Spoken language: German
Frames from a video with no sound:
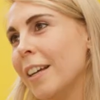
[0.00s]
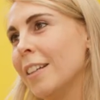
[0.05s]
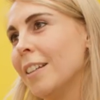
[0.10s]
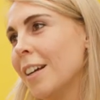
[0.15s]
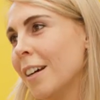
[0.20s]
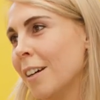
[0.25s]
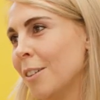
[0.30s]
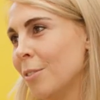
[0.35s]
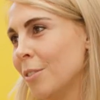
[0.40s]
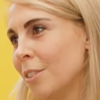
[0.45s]

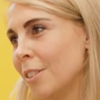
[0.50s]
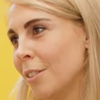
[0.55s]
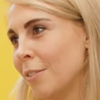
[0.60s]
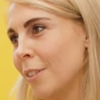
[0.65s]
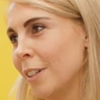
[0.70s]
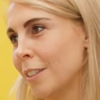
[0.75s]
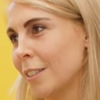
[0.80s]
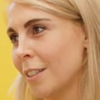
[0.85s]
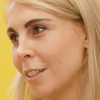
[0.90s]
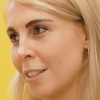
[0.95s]
Rednerin
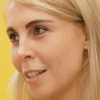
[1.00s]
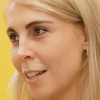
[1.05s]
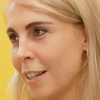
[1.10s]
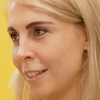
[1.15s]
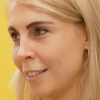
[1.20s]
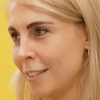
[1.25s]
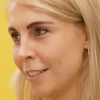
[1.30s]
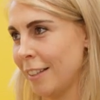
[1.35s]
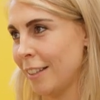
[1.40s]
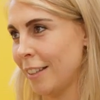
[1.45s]
unterwegs. Das
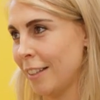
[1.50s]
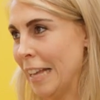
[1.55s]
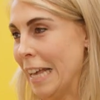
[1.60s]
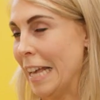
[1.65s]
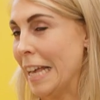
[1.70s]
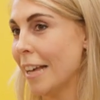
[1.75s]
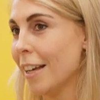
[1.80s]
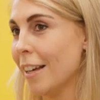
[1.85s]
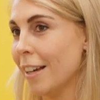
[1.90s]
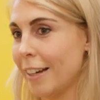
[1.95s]
heißt, ich
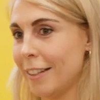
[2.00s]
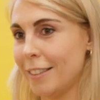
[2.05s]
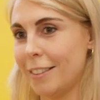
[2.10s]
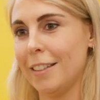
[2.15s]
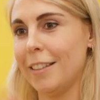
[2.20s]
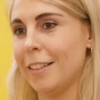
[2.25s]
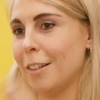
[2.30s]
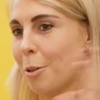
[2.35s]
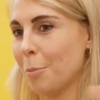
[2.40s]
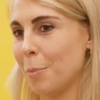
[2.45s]

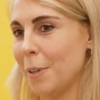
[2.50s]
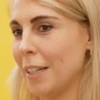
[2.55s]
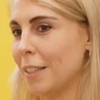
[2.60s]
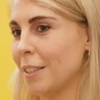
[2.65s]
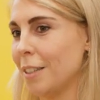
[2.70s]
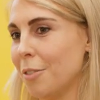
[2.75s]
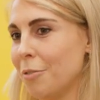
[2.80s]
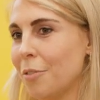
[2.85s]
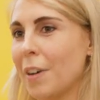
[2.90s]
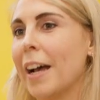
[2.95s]
richte die
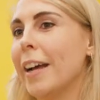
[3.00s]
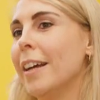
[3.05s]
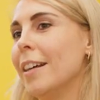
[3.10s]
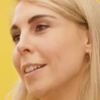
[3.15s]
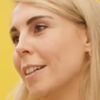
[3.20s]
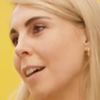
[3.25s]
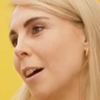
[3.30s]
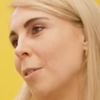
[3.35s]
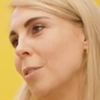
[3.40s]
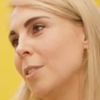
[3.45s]
komplette
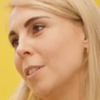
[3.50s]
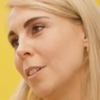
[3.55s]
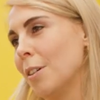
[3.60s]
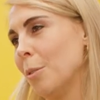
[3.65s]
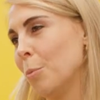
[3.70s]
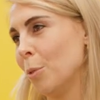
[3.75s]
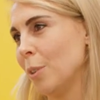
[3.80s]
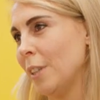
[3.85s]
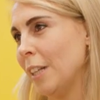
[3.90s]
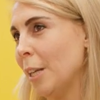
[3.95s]
freie
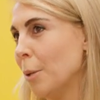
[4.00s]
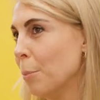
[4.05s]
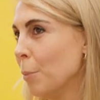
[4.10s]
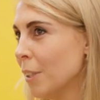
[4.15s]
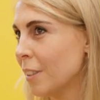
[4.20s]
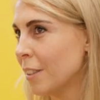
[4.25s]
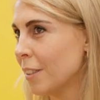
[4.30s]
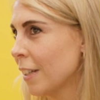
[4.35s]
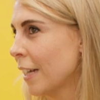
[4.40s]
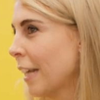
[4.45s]
Trauzeremonie
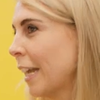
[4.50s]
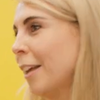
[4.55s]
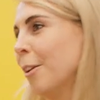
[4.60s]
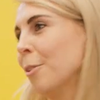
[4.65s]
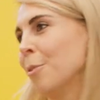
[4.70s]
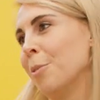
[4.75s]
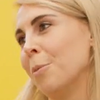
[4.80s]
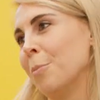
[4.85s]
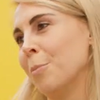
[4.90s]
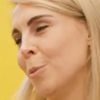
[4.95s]
mit
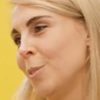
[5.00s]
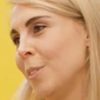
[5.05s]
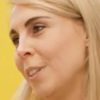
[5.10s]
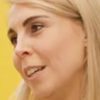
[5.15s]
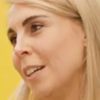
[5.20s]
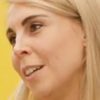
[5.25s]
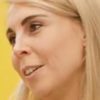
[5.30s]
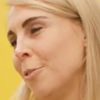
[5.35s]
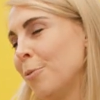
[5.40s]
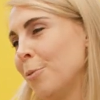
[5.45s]
Rede und
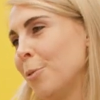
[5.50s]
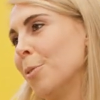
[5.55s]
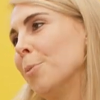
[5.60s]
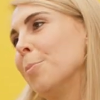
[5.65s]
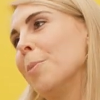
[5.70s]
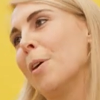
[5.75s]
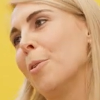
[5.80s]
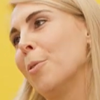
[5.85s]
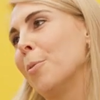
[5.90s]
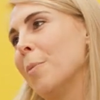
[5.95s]
Musik
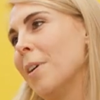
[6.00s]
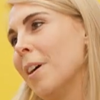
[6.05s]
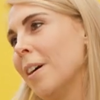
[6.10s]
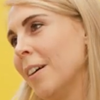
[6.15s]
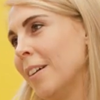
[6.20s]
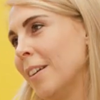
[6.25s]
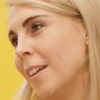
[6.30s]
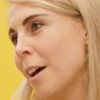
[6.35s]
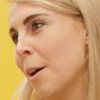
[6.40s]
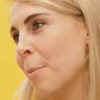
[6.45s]
für
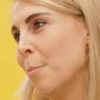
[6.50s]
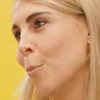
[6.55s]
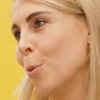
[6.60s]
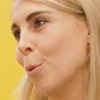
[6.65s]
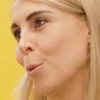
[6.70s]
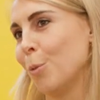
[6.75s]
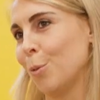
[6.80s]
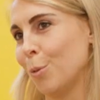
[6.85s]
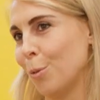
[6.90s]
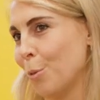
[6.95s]
Brautpaare in
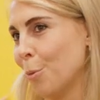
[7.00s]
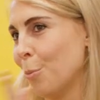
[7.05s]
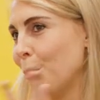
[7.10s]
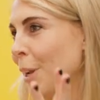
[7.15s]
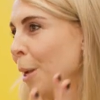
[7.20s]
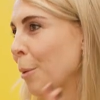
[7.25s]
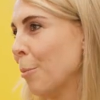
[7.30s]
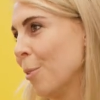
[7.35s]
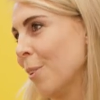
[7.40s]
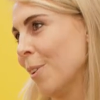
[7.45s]
Hamburg und
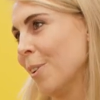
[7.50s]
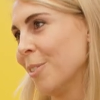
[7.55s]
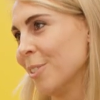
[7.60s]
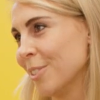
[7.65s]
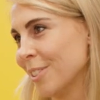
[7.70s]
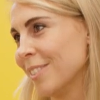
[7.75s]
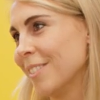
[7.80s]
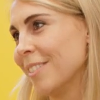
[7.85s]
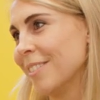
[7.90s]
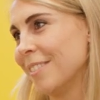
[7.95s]
Umgebung
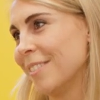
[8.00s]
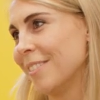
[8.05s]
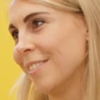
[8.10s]
aus.